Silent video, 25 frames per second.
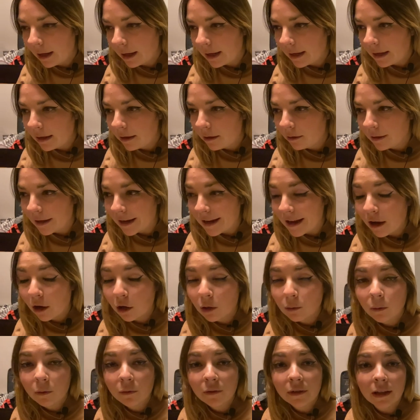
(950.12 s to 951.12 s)
Et d'ailleurs,
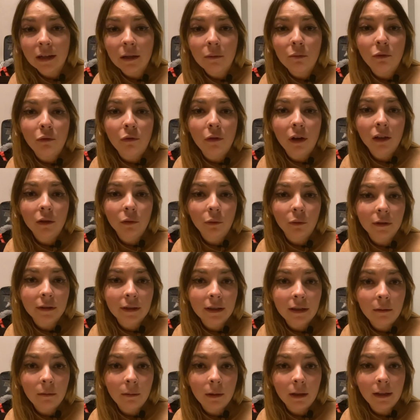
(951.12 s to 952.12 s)
comment vous allez pouvoir donc
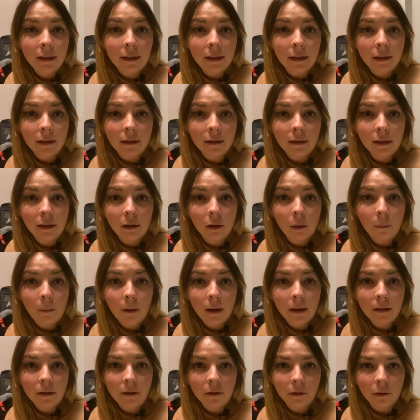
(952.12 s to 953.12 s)
cibler des,
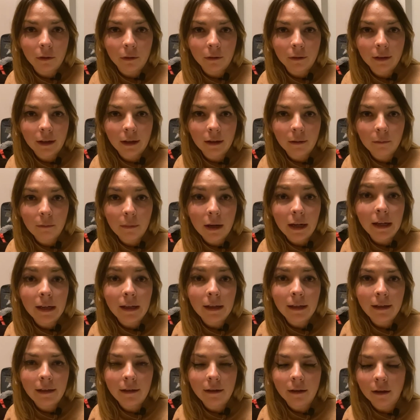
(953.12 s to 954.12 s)
campagnes
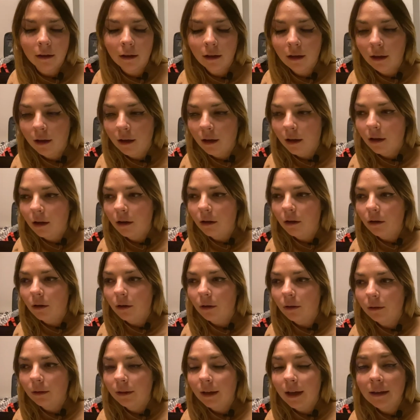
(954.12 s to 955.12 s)
mailing
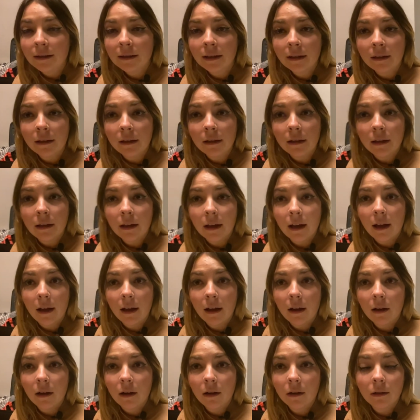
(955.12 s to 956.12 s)
euh, grâce à des,
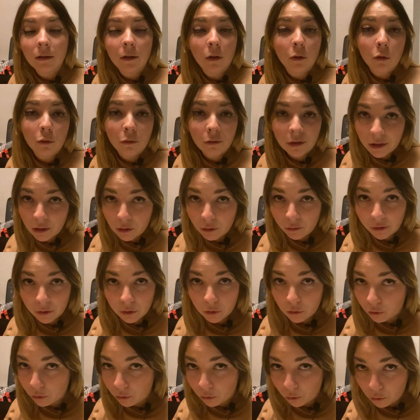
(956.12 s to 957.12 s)
en envoyant en fait
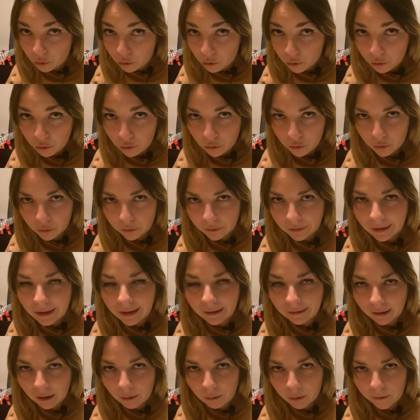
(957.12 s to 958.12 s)
du contenu de
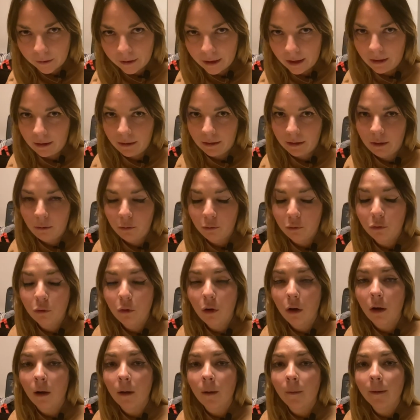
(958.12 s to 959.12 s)
très très bonne qualité
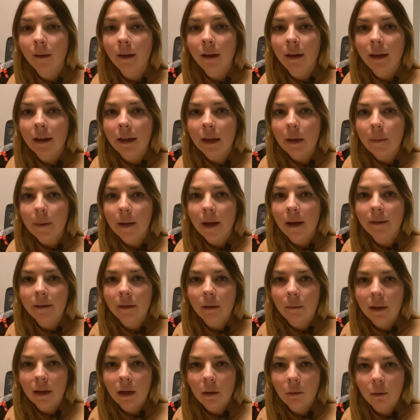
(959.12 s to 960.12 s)
pour eh
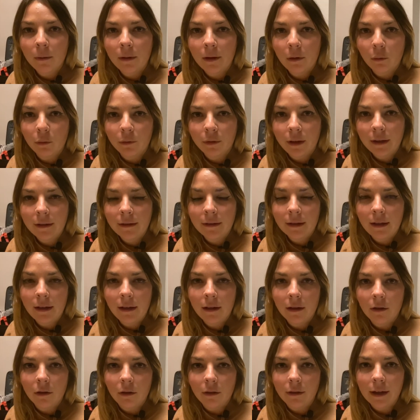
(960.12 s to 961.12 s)
établir un premier contact
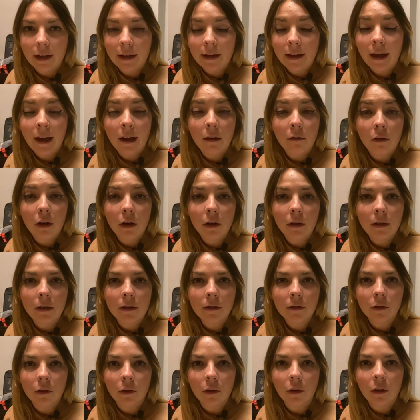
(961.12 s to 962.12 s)
et euh, derrière avoir une
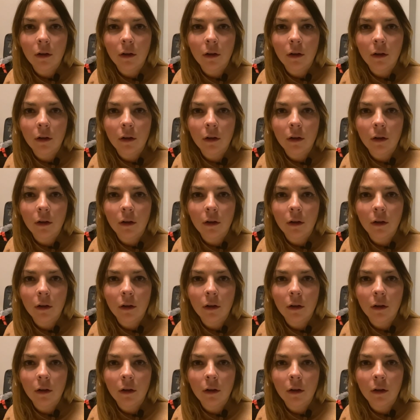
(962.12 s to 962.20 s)
liste,